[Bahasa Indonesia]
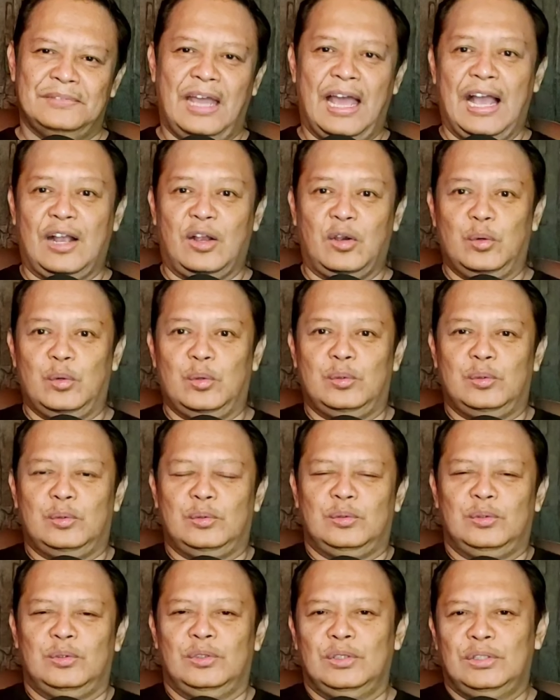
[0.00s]

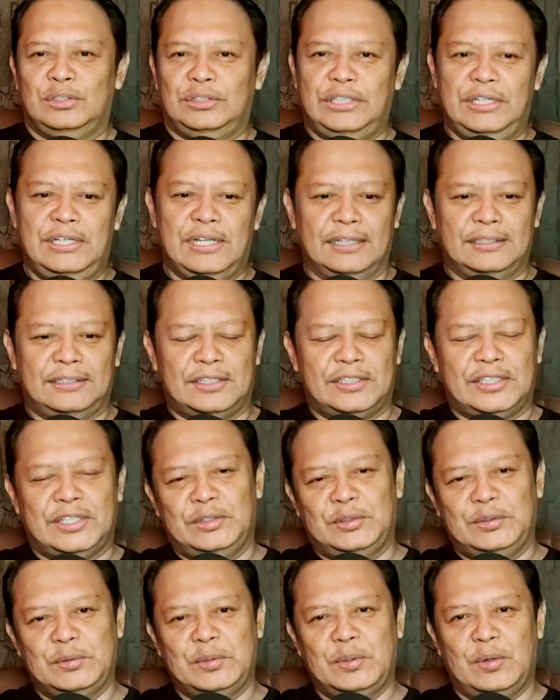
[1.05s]
Aku tidak
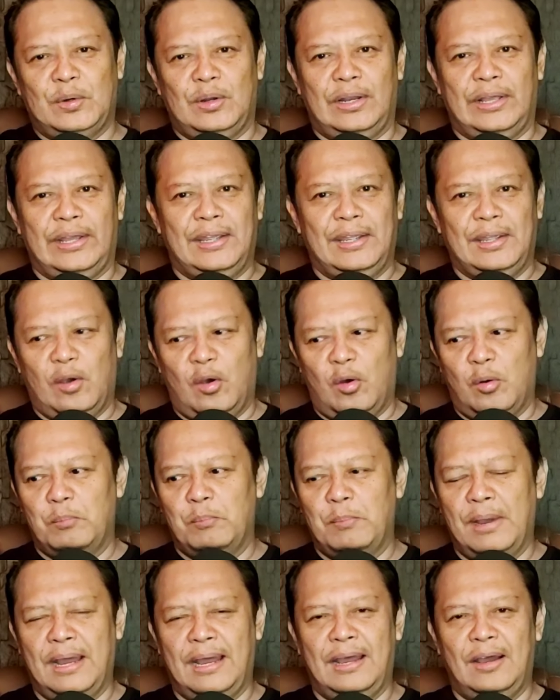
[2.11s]
tersentuh oleh
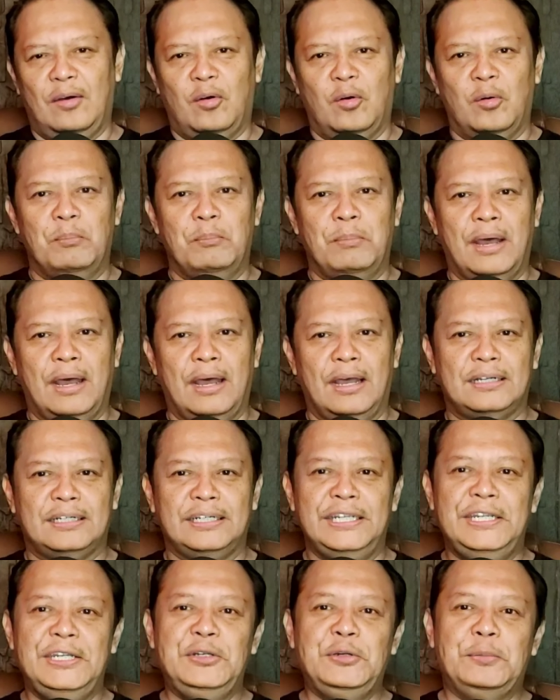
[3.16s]
ombak-ombak
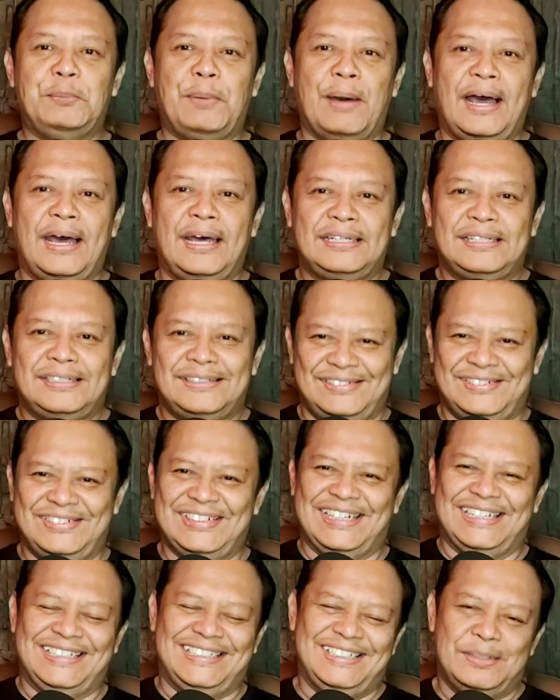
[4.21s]
kehidupan.
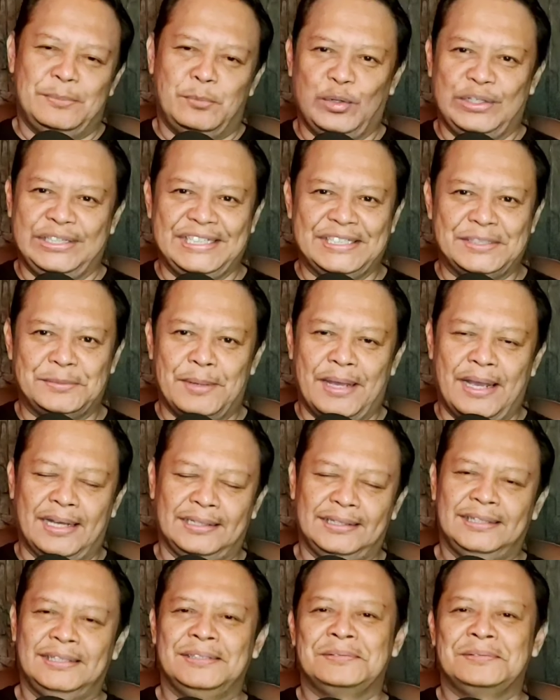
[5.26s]
Puitis banget.